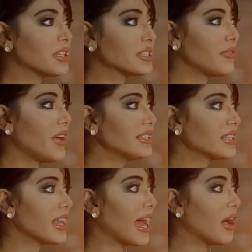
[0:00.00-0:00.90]

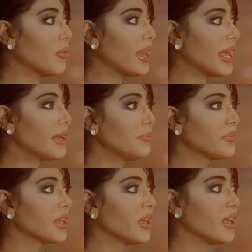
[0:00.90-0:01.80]
استفدت انه اولا
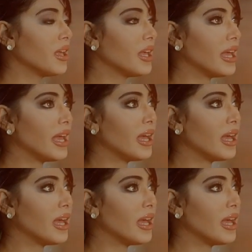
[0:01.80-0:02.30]
أه،